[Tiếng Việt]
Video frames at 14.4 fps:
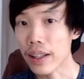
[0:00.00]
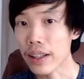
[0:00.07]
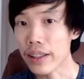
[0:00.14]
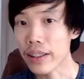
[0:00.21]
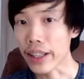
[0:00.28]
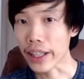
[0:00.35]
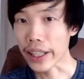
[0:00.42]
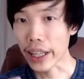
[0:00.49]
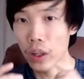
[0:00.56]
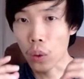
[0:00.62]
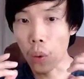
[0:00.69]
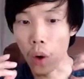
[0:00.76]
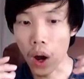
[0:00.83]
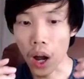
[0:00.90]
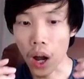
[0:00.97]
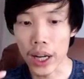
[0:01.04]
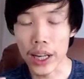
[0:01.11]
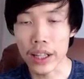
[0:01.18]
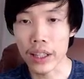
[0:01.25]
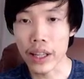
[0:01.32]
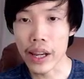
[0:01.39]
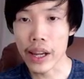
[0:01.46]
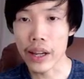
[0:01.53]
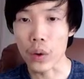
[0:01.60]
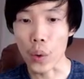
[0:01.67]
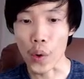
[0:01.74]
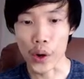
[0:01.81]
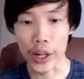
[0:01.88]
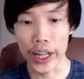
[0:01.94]
những cái quality
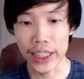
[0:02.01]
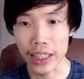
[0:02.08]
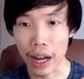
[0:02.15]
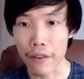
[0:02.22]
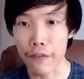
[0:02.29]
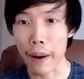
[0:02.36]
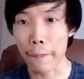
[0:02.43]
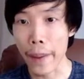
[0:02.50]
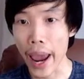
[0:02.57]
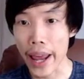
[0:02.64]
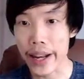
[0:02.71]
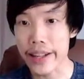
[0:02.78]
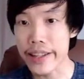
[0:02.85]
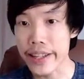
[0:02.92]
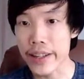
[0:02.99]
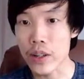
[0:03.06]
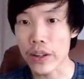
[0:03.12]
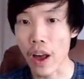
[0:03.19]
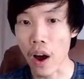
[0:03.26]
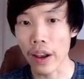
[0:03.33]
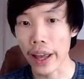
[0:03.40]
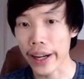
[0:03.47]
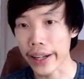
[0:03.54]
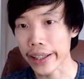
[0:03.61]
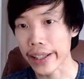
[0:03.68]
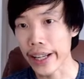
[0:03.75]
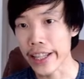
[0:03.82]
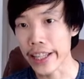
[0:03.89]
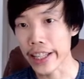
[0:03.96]
của cái sản phẩm energy đó là
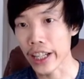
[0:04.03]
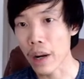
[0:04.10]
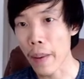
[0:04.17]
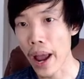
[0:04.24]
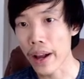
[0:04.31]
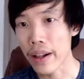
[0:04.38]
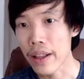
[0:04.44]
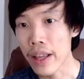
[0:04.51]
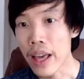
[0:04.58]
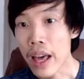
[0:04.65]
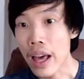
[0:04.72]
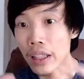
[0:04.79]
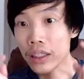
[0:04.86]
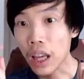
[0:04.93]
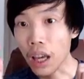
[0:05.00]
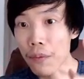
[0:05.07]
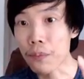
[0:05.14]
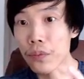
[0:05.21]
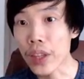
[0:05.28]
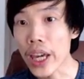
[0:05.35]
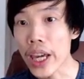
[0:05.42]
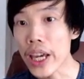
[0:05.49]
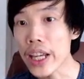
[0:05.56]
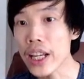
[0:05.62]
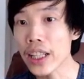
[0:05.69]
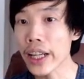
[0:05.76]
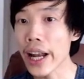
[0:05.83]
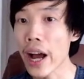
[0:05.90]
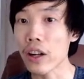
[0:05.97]
là gì cho các bạn safety như
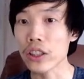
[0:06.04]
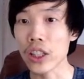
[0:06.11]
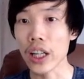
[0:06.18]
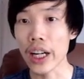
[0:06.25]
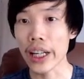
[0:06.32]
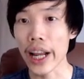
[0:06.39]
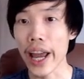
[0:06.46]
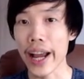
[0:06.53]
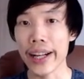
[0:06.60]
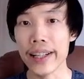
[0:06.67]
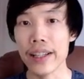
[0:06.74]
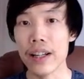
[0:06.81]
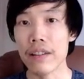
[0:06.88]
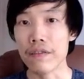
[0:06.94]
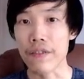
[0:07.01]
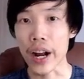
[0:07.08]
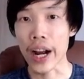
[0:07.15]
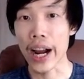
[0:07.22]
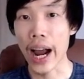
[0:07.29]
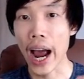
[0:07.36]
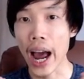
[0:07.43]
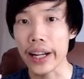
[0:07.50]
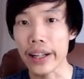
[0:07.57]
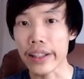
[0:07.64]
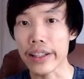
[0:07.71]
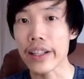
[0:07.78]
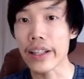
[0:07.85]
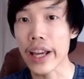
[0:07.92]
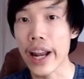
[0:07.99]
thế nào cho khách hàng vận hành
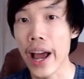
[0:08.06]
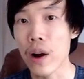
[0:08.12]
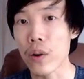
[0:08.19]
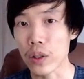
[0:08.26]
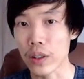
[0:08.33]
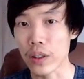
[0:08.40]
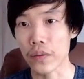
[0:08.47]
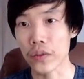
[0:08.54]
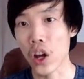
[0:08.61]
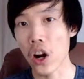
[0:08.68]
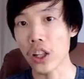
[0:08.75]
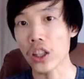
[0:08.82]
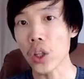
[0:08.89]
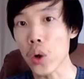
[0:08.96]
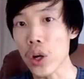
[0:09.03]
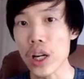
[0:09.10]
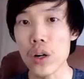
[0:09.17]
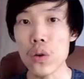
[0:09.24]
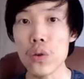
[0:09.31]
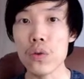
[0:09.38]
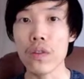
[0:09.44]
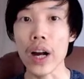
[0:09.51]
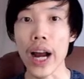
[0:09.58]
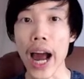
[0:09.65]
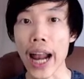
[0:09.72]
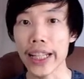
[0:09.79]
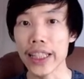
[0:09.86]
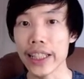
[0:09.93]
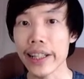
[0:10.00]
như thế nào cho nó tối ưu vận
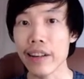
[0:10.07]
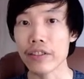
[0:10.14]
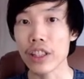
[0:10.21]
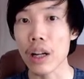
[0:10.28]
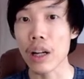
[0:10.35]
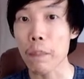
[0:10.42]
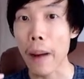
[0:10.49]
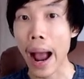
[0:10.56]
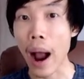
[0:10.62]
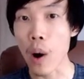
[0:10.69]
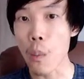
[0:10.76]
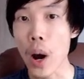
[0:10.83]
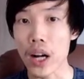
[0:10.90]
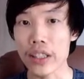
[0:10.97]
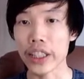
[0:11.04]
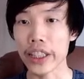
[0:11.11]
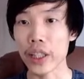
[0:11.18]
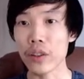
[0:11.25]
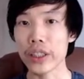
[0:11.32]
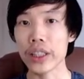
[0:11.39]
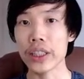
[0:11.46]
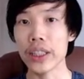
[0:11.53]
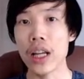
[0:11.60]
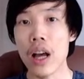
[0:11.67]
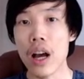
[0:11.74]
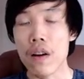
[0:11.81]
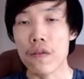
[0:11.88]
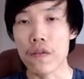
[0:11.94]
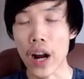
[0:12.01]
hành như thế nào cho nó bảo mật security
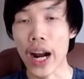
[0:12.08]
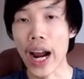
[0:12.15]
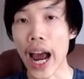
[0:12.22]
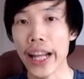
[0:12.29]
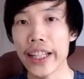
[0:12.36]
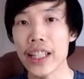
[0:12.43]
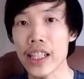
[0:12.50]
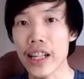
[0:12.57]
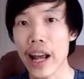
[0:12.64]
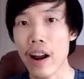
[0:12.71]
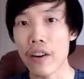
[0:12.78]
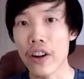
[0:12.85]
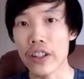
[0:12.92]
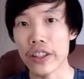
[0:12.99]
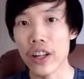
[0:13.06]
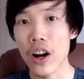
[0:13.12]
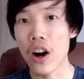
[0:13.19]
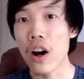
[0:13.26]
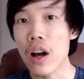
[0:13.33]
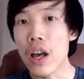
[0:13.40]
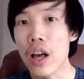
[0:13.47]
vận hành như thế nào để cho